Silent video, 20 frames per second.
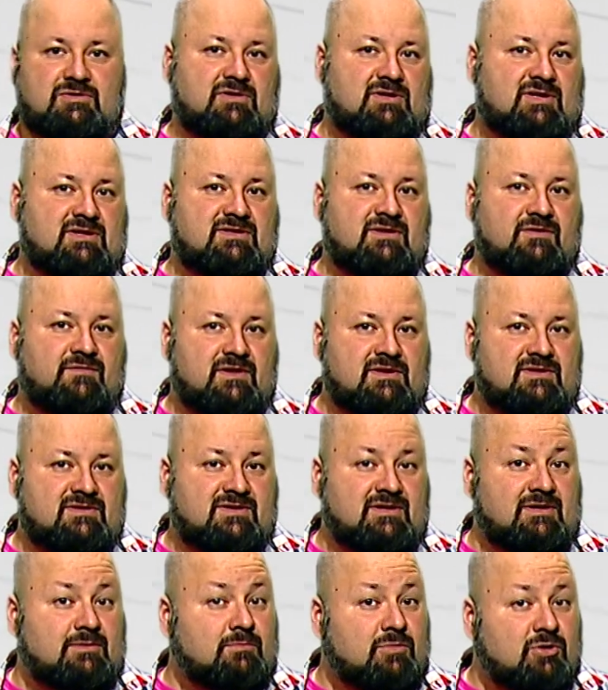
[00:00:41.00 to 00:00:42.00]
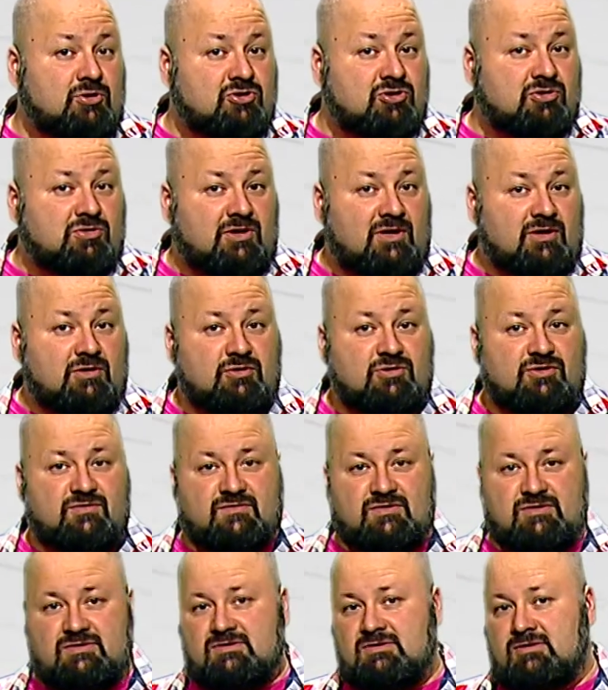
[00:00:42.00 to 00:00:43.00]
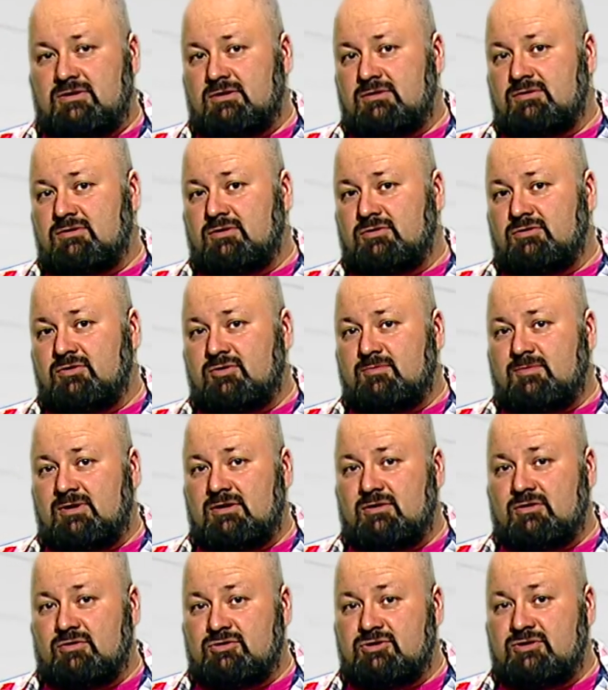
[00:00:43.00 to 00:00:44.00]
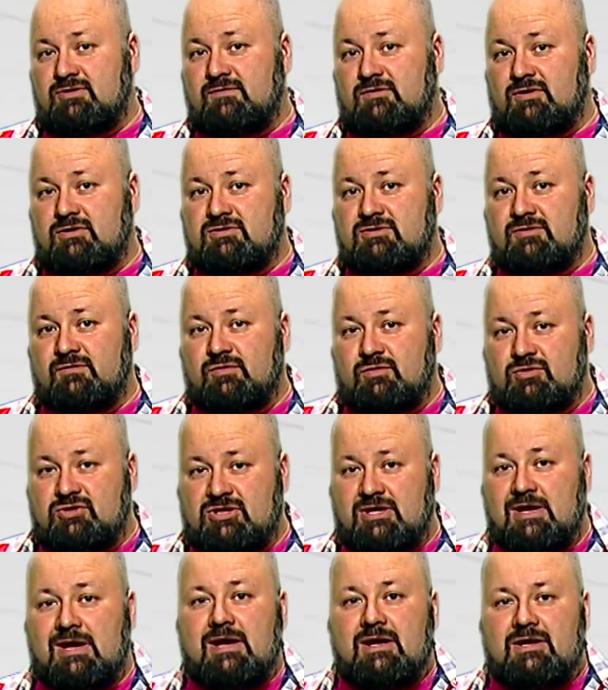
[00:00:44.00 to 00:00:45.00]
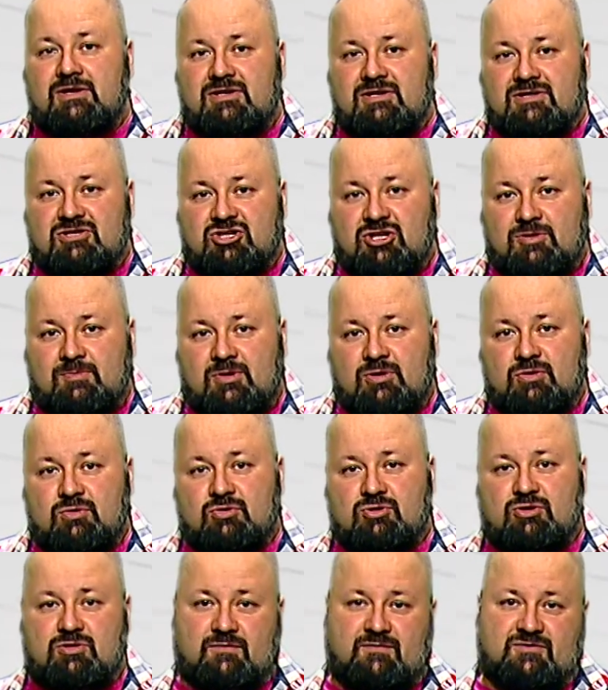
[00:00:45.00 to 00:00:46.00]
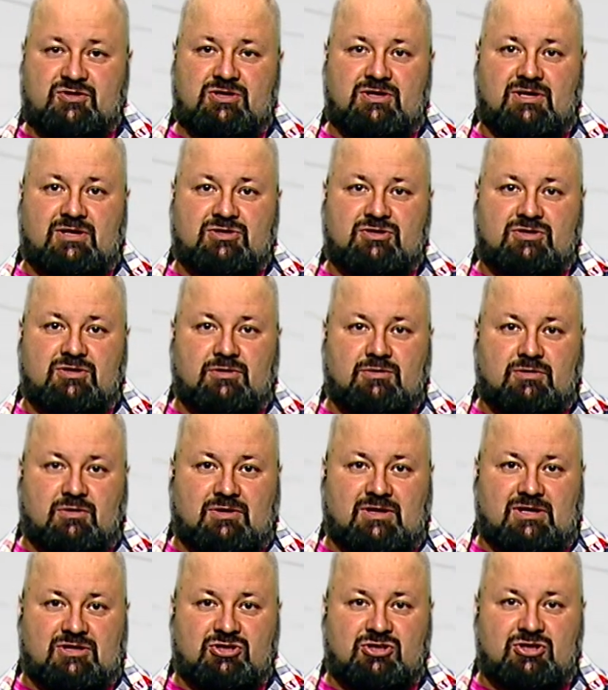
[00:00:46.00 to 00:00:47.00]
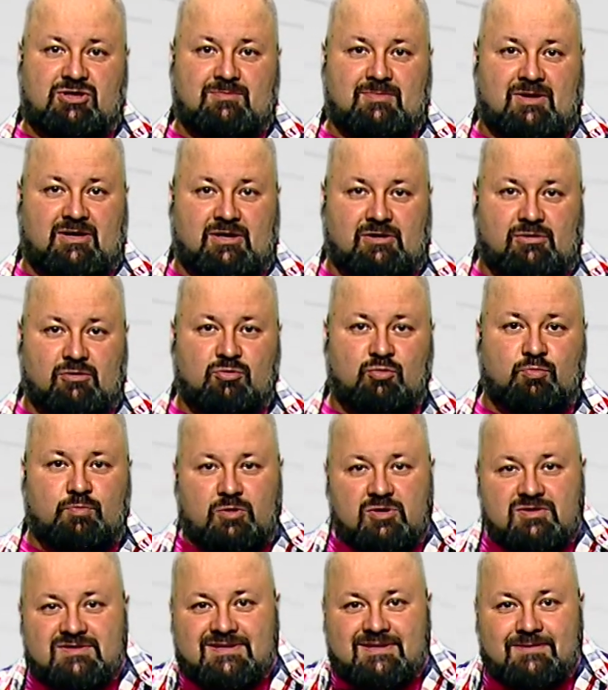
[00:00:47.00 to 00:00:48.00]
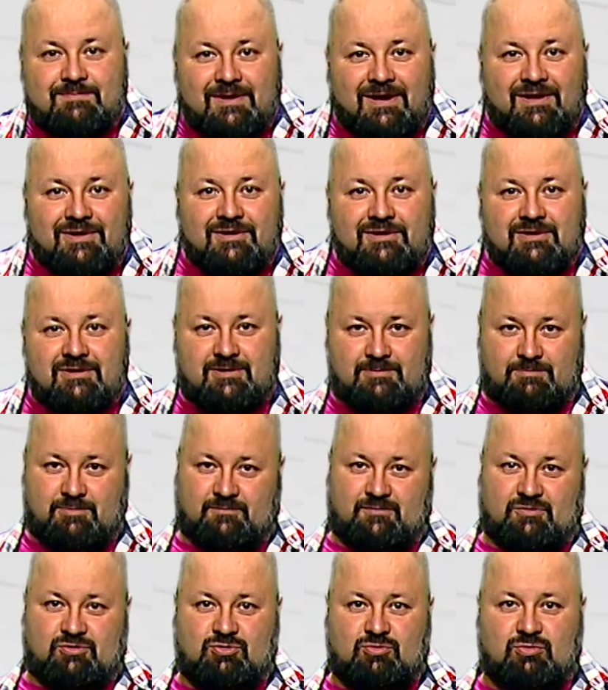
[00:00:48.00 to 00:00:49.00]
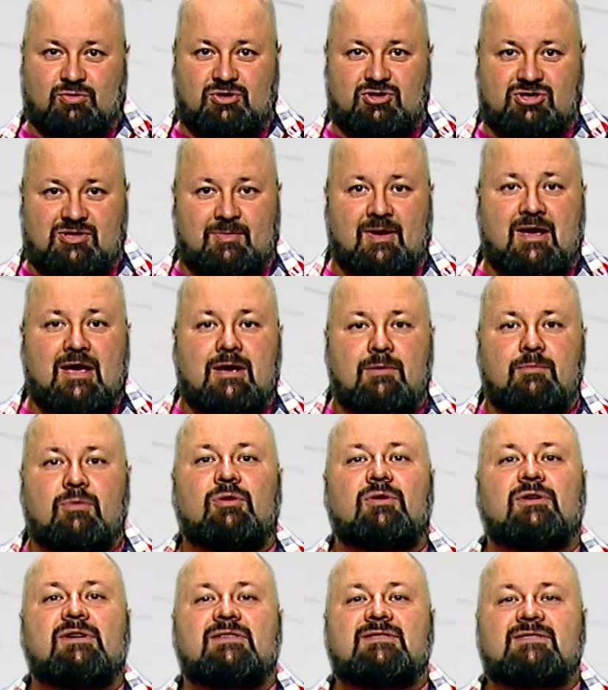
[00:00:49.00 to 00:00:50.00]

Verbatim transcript: to coraz więcej. Może to jakoś wszystko do normalności w końcu wróci. Nie trzeba już wcinać tylko kaszy i makaronu posypanych po ryżem, bo